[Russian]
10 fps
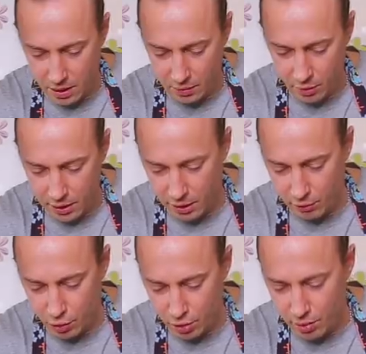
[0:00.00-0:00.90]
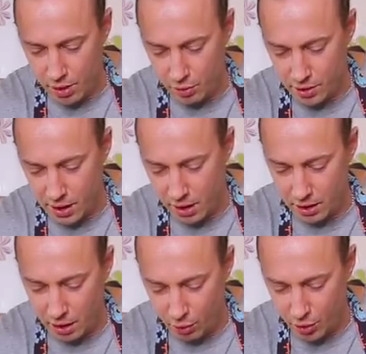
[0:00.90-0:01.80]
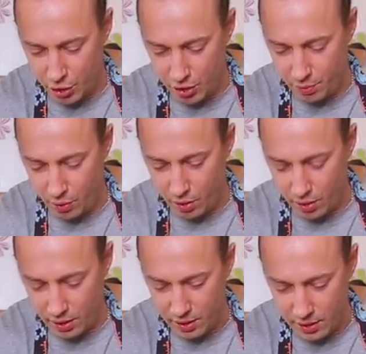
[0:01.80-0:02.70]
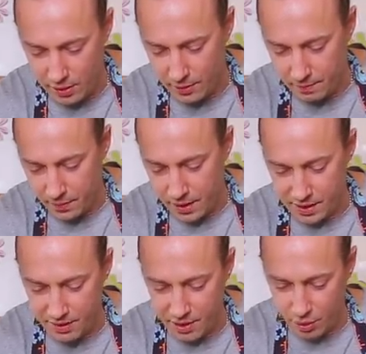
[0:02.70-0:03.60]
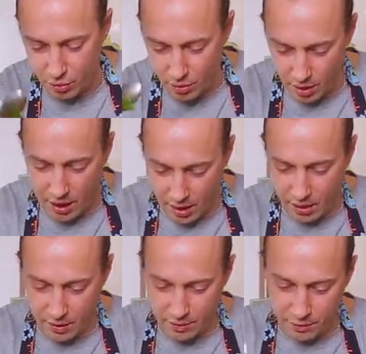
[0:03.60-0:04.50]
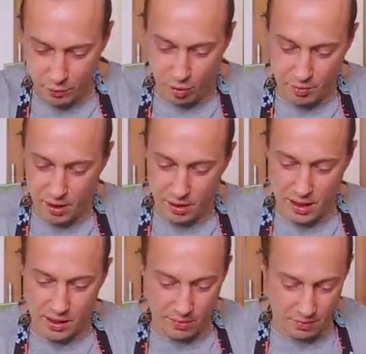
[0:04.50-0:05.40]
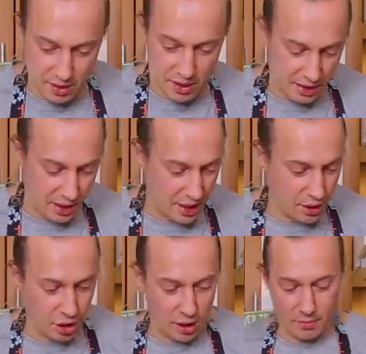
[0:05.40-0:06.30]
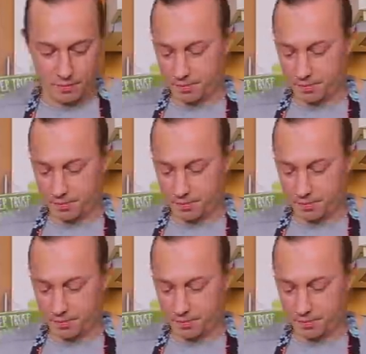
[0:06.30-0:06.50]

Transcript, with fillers: Так вот, для того, чтобы оно стало такое же по цвету, как в том китайском ресторанчике,